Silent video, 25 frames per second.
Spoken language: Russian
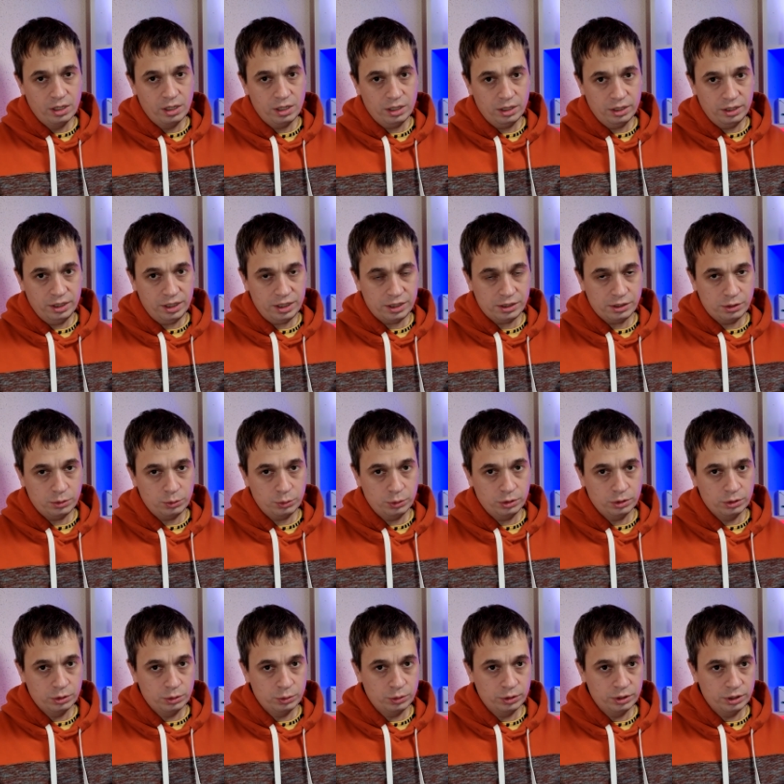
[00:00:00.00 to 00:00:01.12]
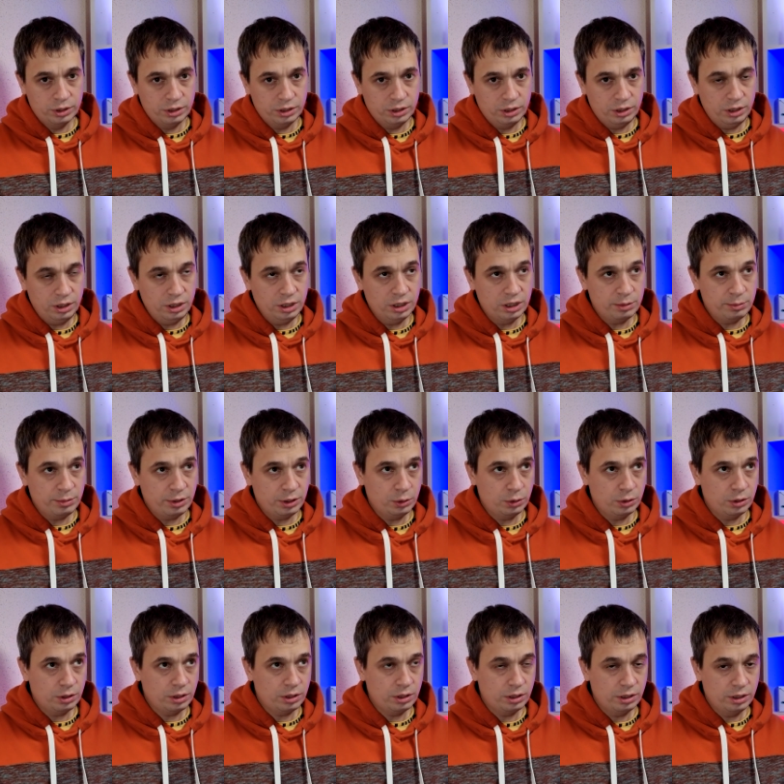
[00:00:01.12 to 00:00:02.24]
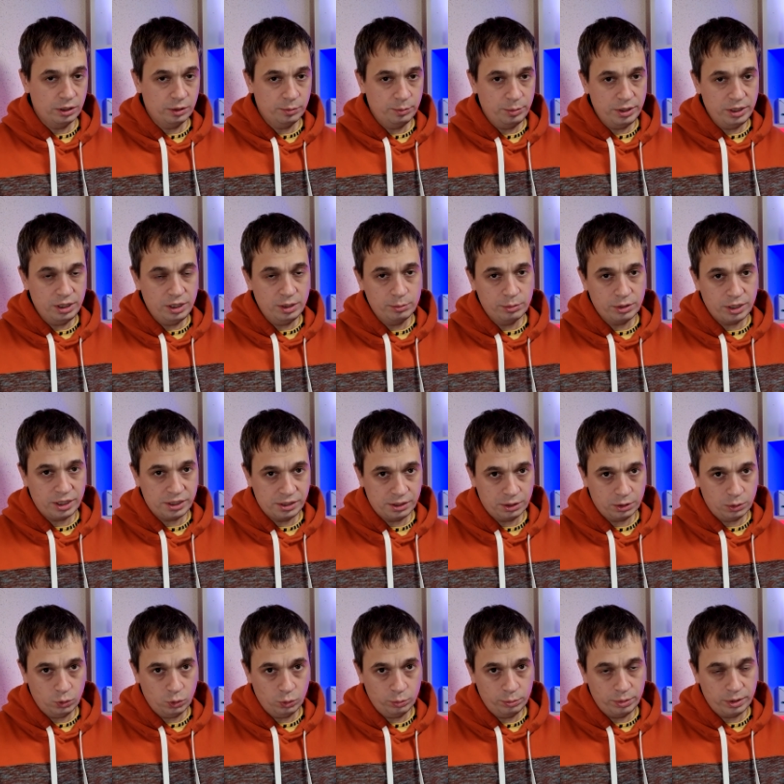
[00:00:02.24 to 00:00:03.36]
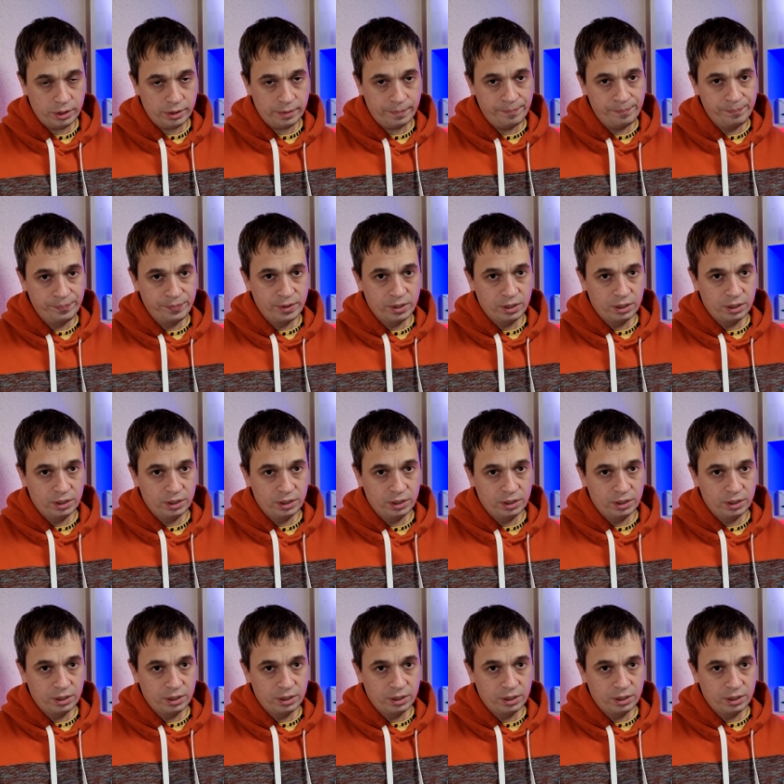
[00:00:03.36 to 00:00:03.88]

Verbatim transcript: А, я строил дроны и на моторах LPD Brazier Hobby